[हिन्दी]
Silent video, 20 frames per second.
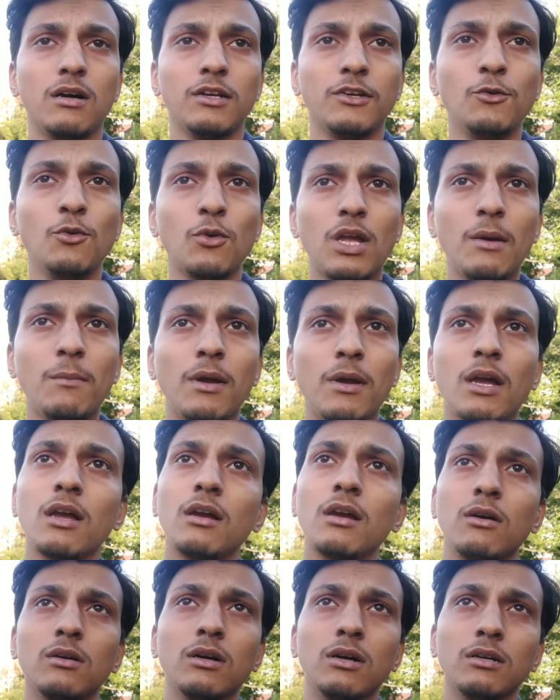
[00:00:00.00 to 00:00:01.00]
यूके
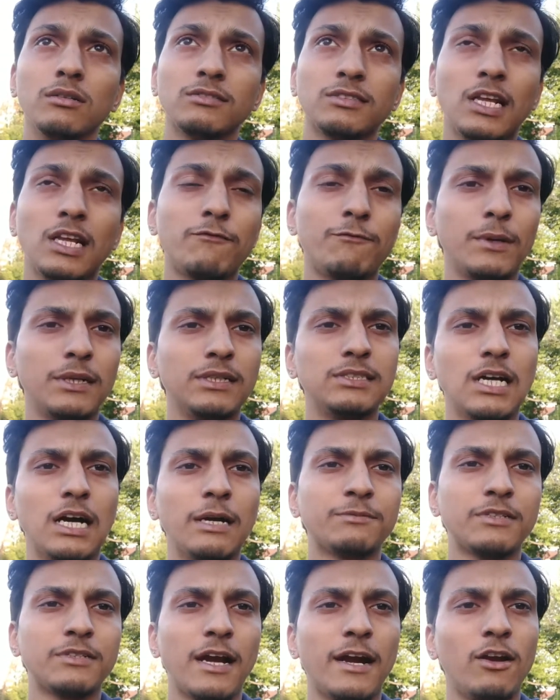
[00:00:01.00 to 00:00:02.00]
में सिर्फ
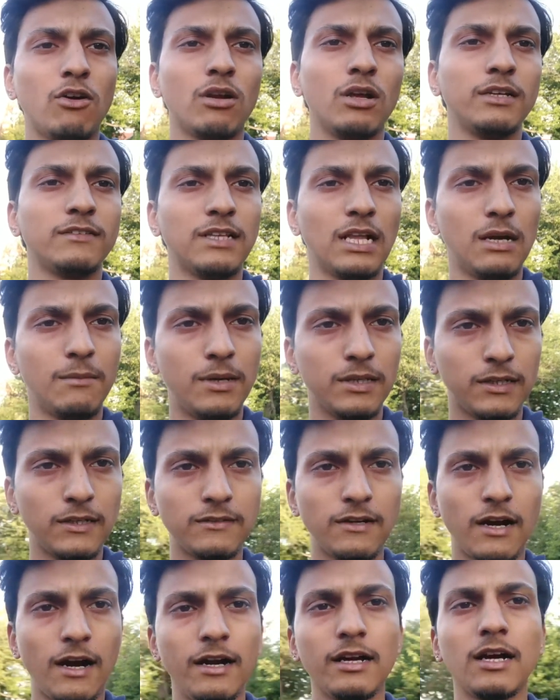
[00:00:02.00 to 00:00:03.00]
पंजाब साइड और इस्लामाबाद की
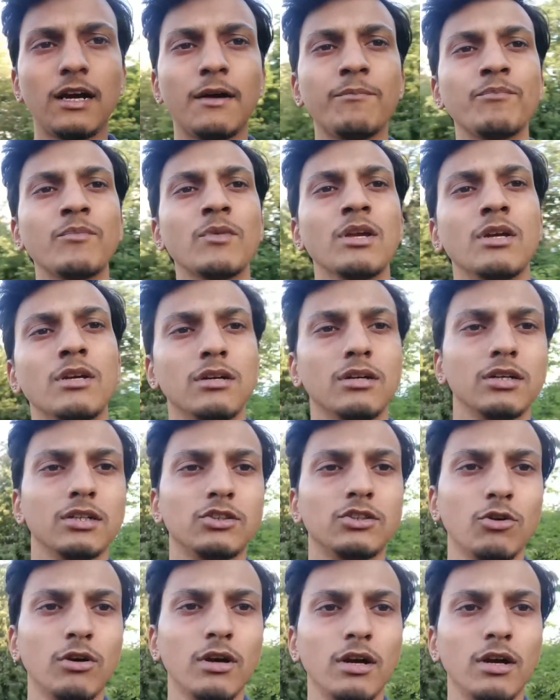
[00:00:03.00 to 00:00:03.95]
साइड का जो